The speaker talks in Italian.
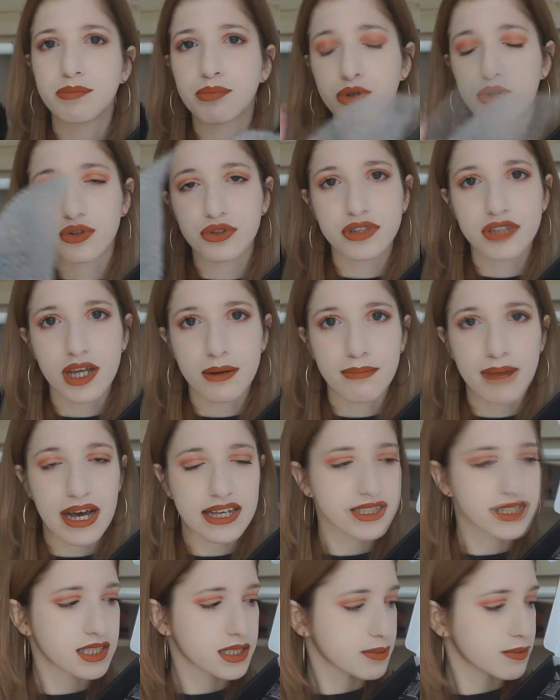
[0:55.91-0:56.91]
prodotti al
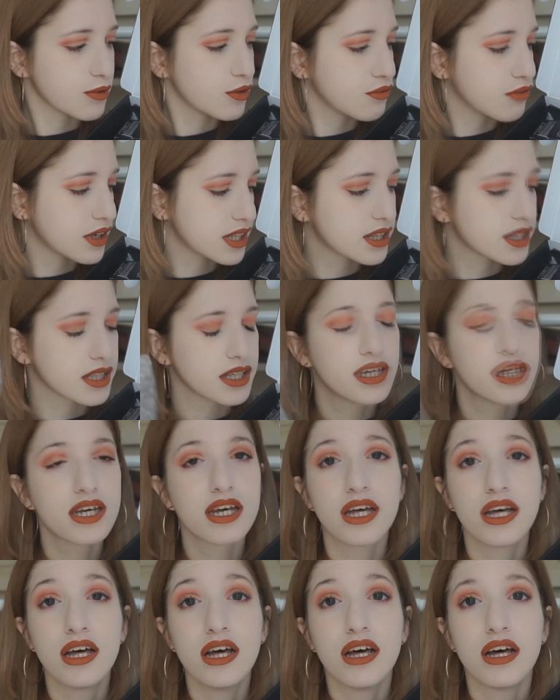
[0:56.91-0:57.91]
massimo infatti
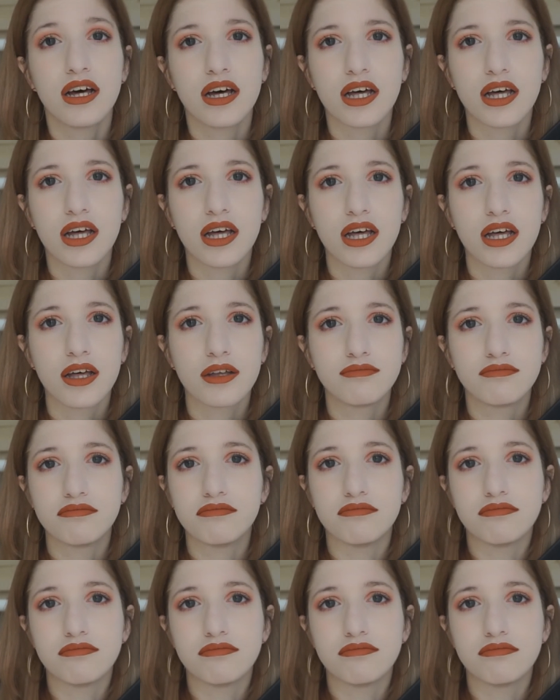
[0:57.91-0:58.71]
eh,